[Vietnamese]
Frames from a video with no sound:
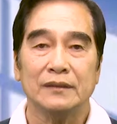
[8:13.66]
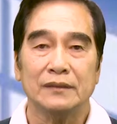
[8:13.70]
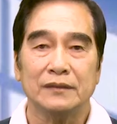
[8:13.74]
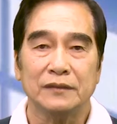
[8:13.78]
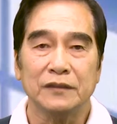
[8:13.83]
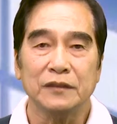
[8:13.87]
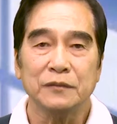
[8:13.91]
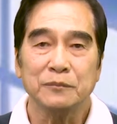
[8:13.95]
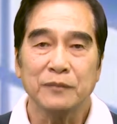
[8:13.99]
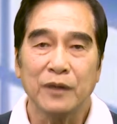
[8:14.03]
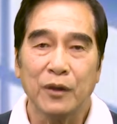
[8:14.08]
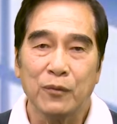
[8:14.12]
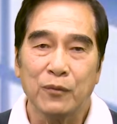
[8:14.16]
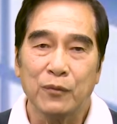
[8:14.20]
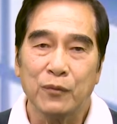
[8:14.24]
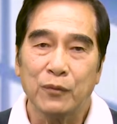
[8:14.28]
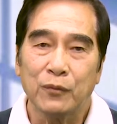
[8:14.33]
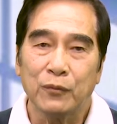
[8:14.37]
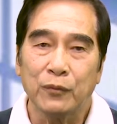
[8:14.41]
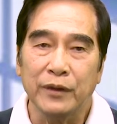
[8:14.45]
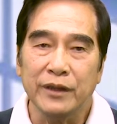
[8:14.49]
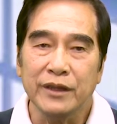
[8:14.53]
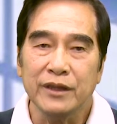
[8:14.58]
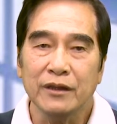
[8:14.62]
Rất
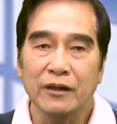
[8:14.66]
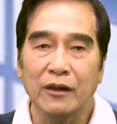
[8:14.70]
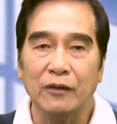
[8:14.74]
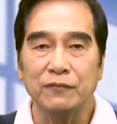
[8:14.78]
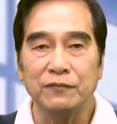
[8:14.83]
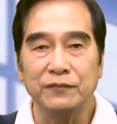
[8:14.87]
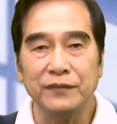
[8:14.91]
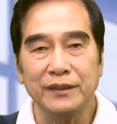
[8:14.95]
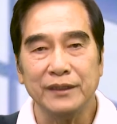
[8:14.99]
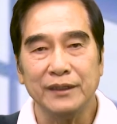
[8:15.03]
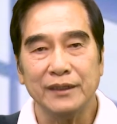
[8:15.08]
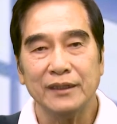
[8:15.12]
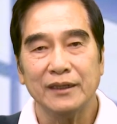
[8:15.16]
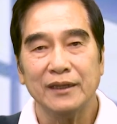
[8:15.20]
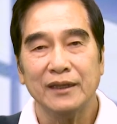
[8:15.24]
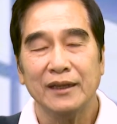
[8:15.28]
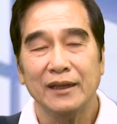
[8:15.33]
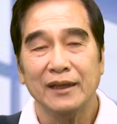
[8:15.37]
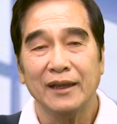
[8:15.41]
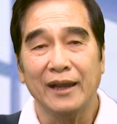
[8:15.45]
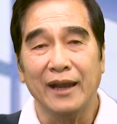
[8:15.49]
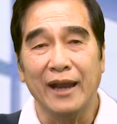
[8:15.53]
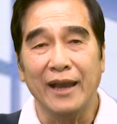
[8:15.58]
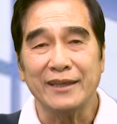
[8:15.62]
mong quý học viên
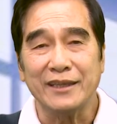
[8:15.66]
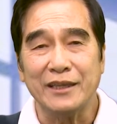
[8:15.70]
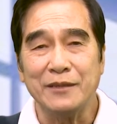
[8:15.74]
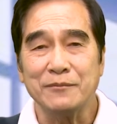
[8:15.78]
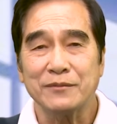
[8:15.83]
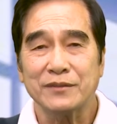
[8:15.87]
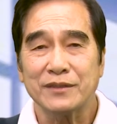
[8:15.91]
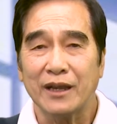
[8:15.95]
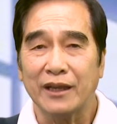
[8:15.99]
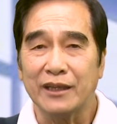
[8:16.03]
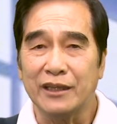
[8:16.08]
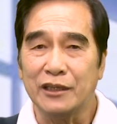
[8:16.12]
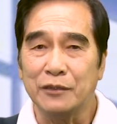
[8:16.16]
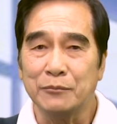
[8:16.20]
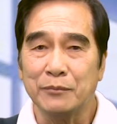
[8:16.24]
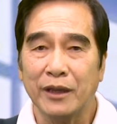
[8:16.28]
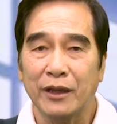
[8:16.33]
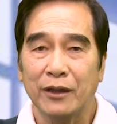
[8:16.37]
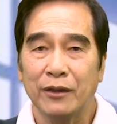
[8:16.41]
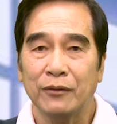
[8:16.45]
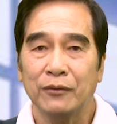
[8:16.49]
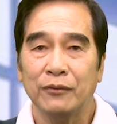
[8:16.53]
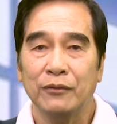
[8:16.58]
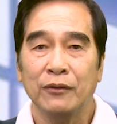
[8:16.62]
hãy kiểm tra
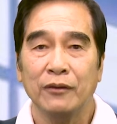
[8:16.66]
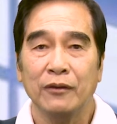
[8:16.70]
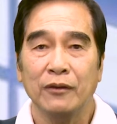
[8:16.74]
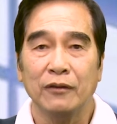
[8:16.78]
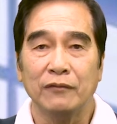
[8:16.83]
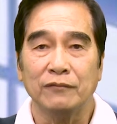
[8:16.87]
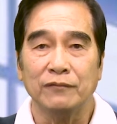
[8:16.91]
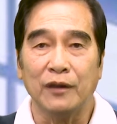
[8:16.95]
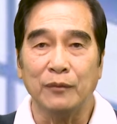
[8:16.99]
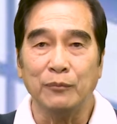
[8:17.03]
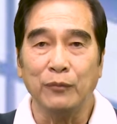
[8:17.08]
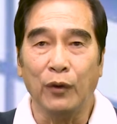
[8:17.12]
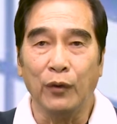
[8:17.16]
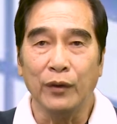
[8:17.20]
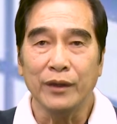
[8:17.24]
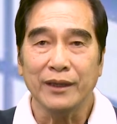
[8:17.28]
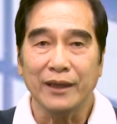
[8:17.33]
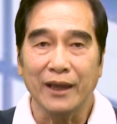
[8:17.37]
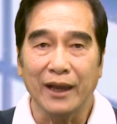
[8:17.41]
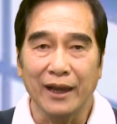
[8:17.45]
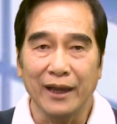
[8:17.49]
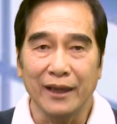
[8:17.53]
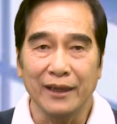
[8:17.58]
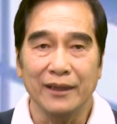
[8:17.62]
email vào mỗi
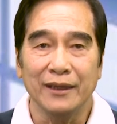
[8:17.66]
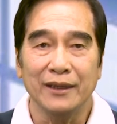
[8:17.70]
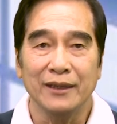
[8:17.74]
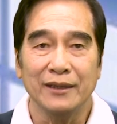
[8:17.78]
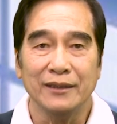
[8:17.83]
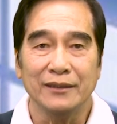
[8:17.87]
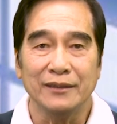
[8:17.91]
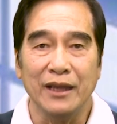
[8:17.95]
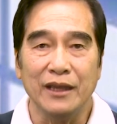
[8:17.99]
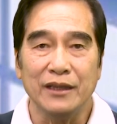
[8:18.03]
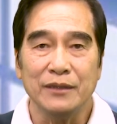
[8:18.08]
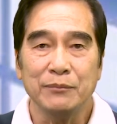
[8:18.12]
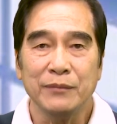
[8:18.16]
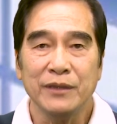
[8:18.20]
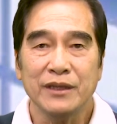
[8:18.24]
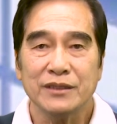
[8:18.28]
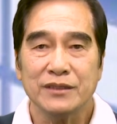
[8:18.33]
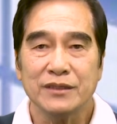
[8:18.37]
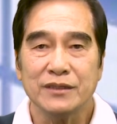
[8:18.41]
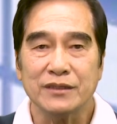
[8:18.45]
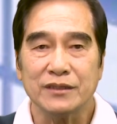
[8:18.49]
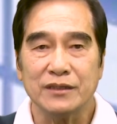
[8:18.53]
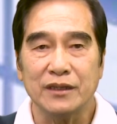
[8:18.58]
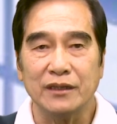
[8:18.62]
ngày để biết
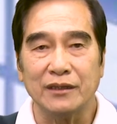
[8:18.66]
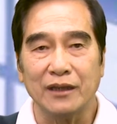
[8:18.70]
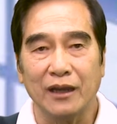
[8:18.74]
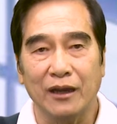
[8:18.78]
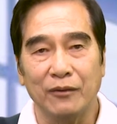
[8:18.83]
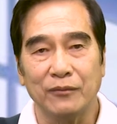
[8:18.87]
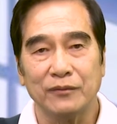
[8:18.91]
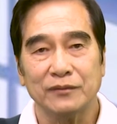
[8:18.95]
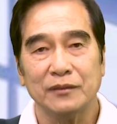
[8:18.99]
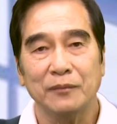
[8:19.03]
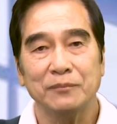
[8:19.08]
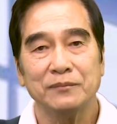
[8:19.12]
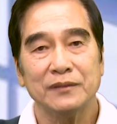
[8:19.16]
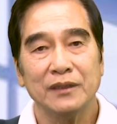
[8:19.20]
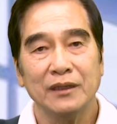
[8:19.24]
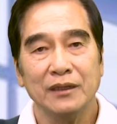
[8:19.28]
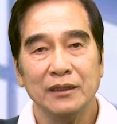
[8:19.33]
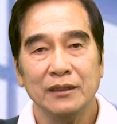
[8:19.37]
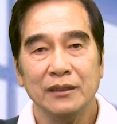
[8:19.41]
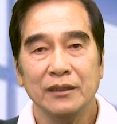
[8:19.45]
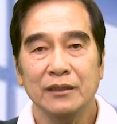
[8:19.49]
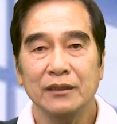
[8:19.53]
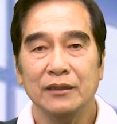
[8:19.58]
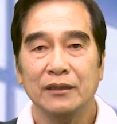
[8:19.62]
chương trình học sắp
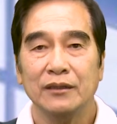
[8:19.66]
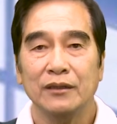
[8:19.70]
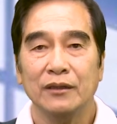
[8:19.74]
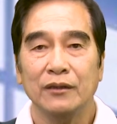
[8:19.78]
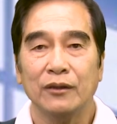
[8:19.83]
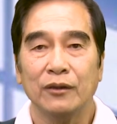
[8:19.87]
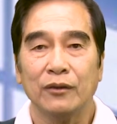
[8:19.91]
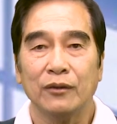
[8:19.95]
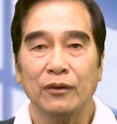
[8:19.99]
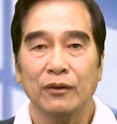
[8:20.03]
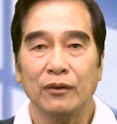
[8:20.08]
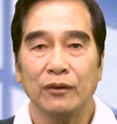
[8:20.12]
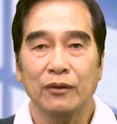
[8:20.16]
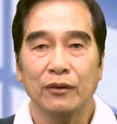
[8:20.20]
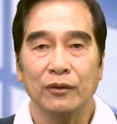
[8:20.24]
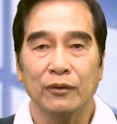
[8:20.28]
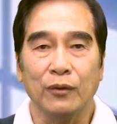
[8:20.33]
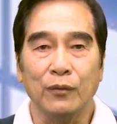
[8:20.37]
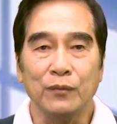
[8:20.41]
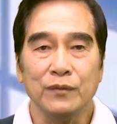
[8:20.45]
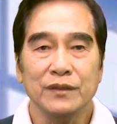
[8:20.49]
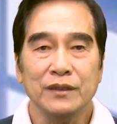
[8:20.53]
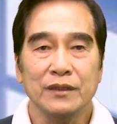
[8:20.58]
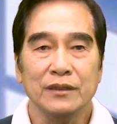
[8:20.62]
tới
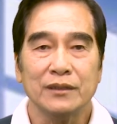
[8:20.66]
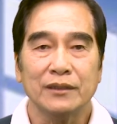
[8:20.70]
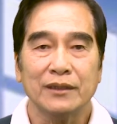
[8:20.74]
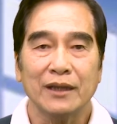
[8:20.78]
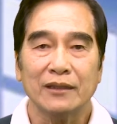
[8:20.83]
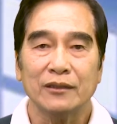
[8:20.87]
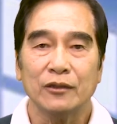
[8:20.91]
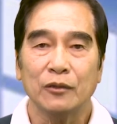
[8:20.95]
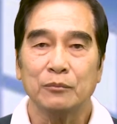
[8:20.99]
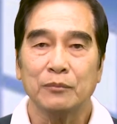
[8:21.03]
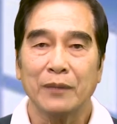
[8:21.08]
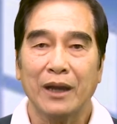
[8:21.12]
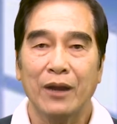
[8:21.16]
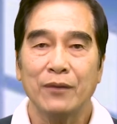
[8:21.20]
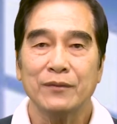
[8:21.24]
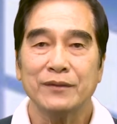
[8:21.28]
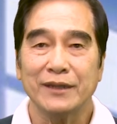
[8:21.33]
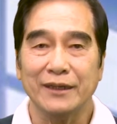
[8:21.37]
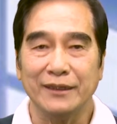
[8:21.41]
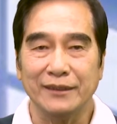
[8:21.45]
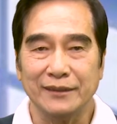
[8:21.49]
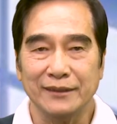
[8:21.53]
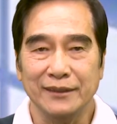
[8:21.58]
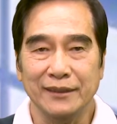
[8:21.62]
cũng như các thông báo
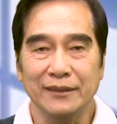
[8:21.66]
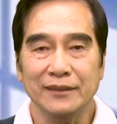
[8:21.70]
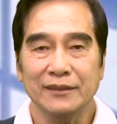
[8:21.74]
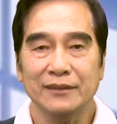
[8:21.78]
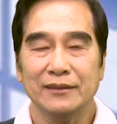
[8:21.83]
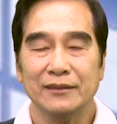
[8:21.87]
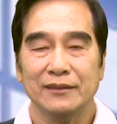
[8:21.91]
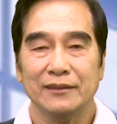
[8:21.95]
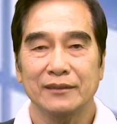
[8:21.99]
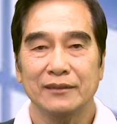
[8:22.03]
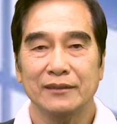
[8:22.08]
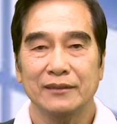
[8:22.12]
cần thiết.